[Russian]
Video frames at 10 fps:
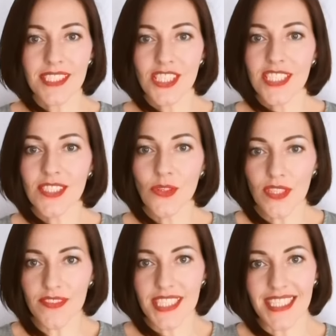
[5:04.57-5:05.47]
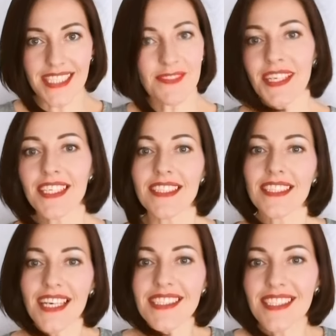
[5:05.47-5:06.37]
здоровское, самое
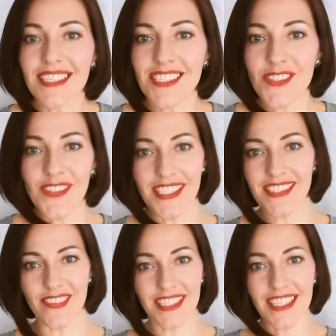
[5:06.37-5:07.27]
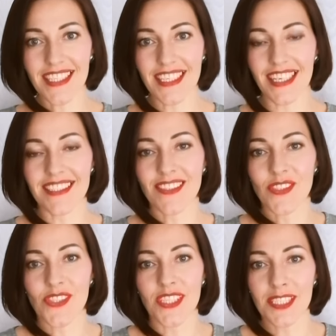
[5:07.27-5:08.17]
классное, что есть в этой игре,
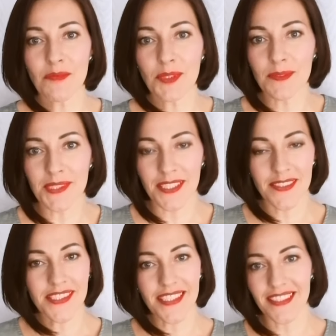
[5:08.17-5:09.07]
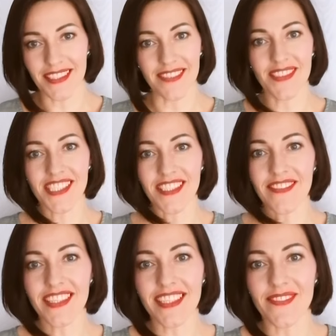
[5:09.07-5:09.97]
то, что ты потом становишься другим
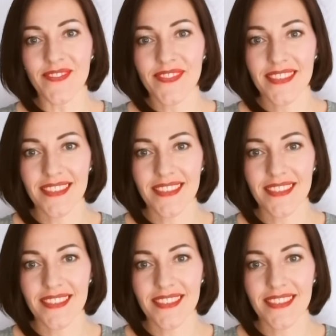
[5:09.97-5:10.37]
человеком.